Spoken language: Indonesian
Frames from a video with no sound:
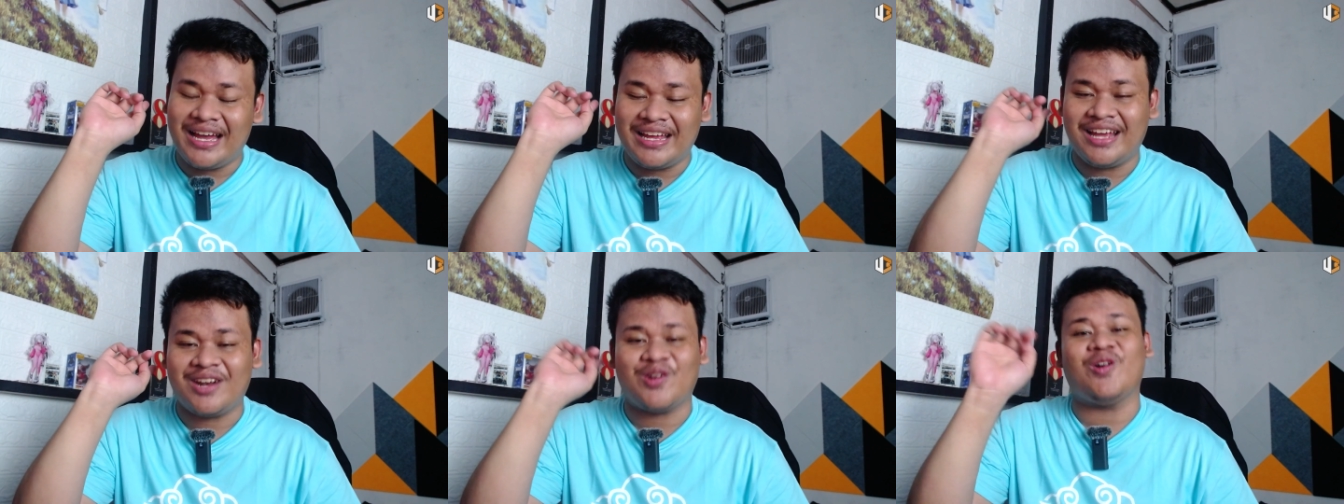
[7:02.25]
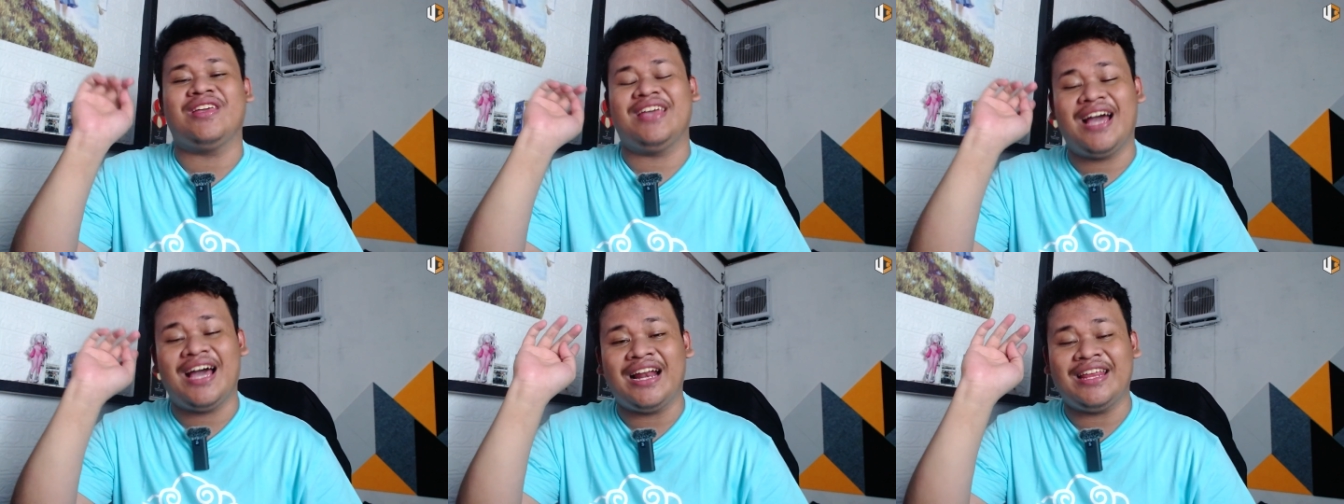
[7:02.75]
ya
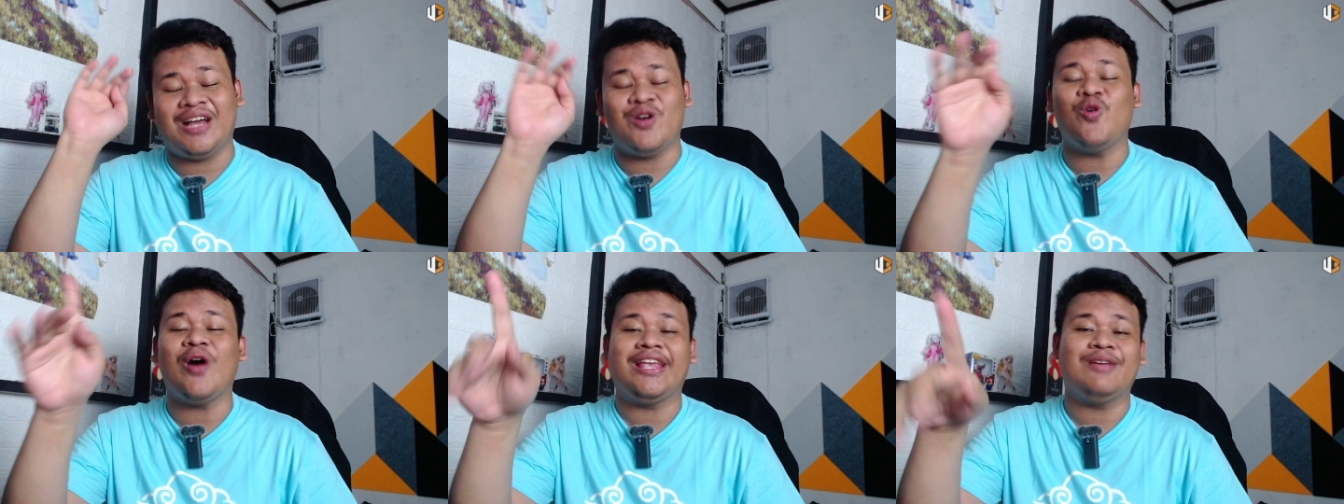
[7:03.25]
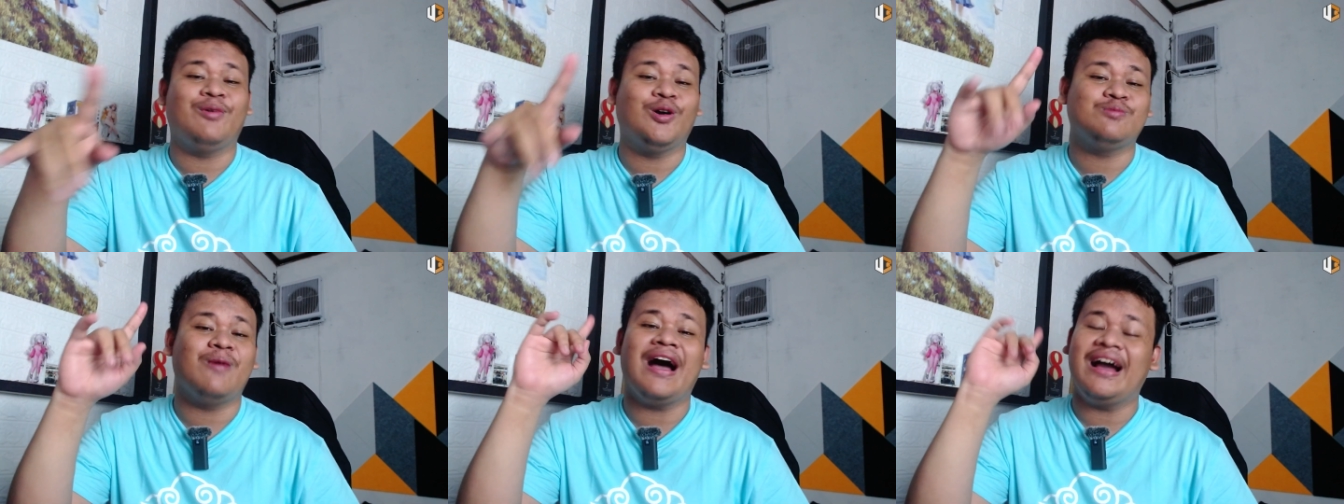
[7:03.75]
Royal yang UI-nya bagus
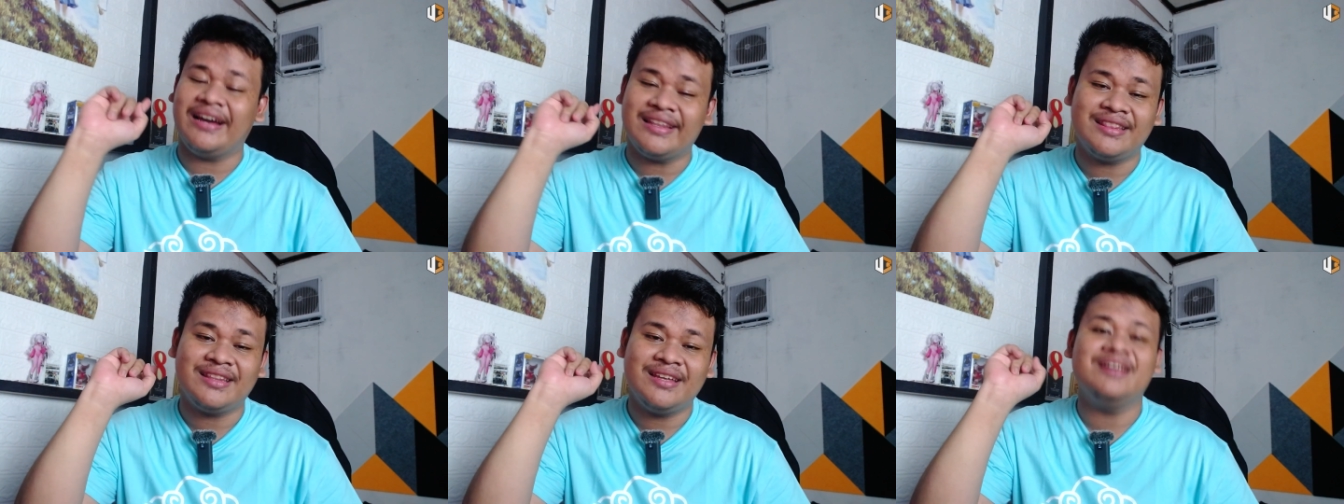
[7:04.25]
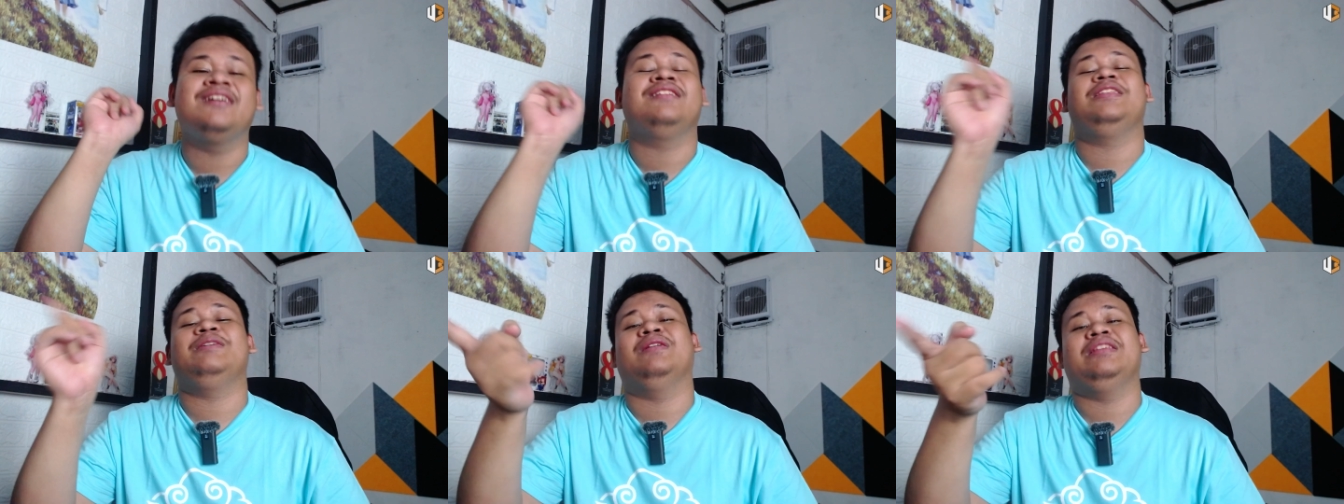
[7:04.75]
banget
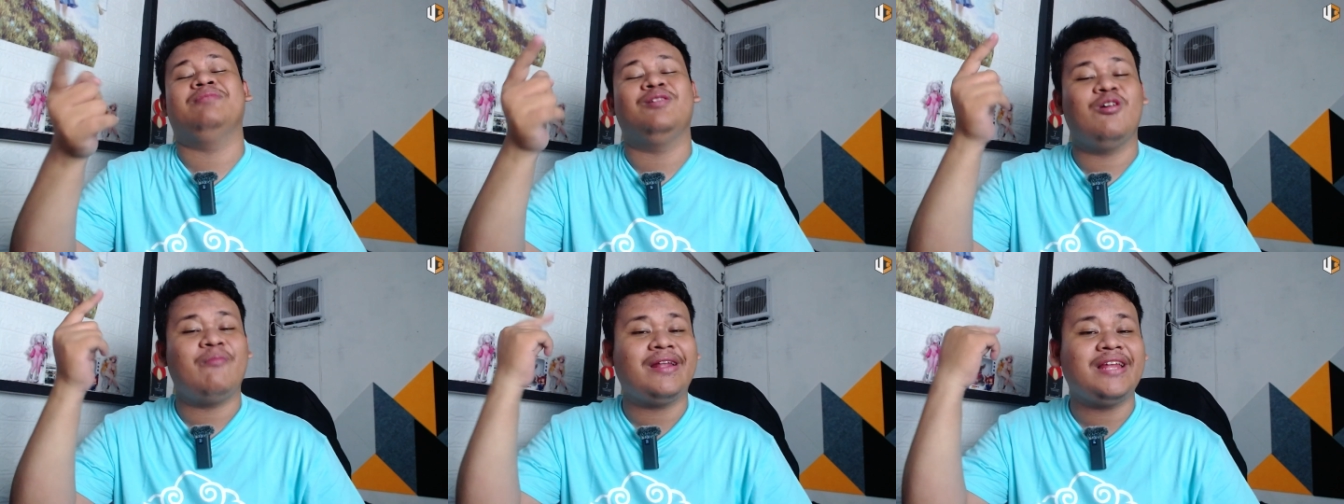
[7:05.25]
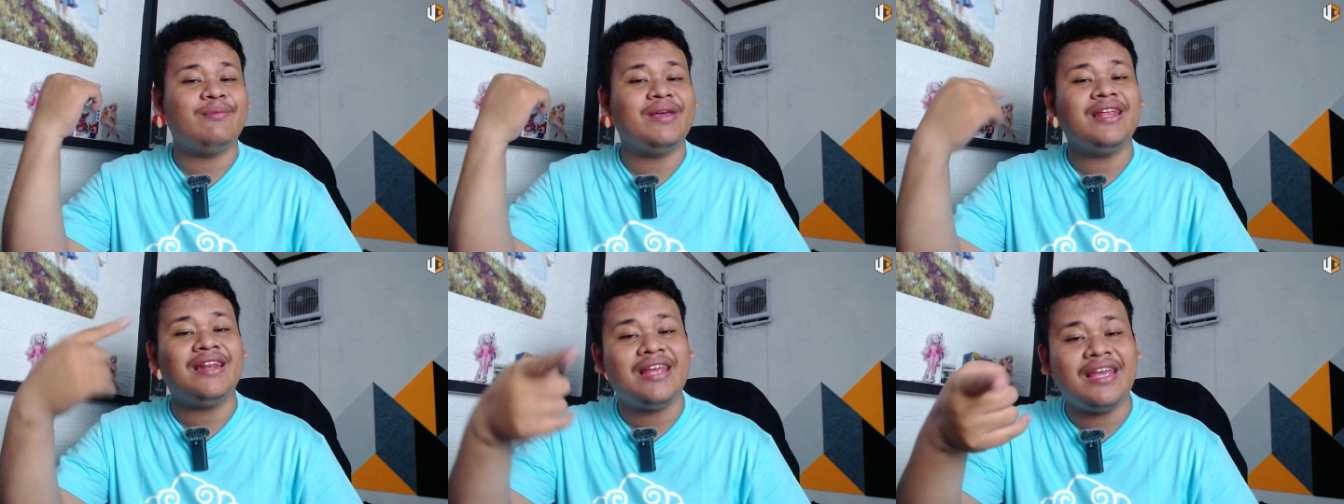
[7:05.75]
tiba-tiba gue main game
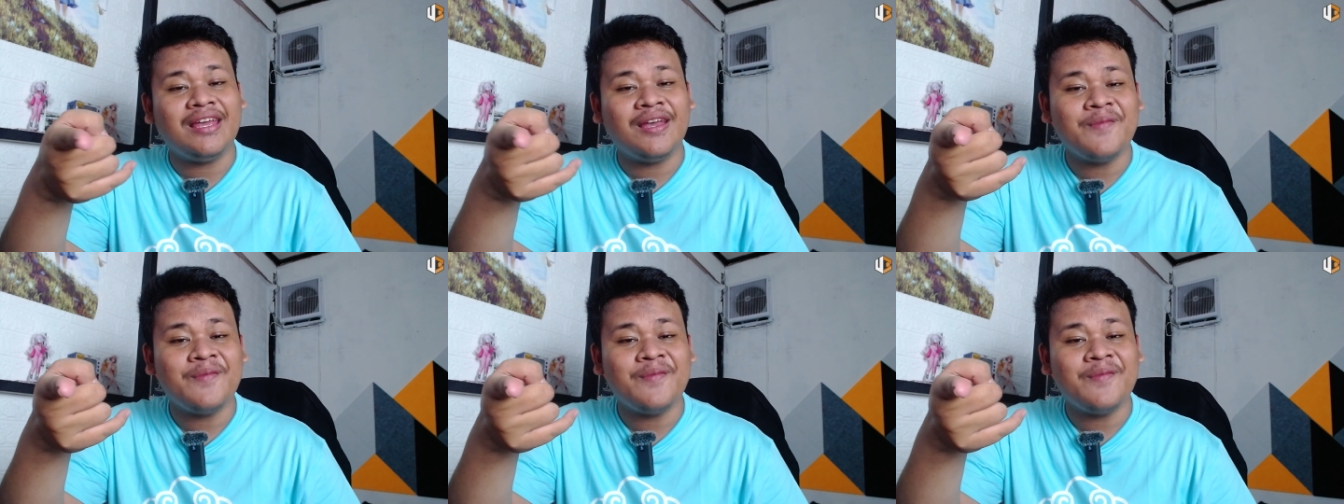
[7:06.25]
ini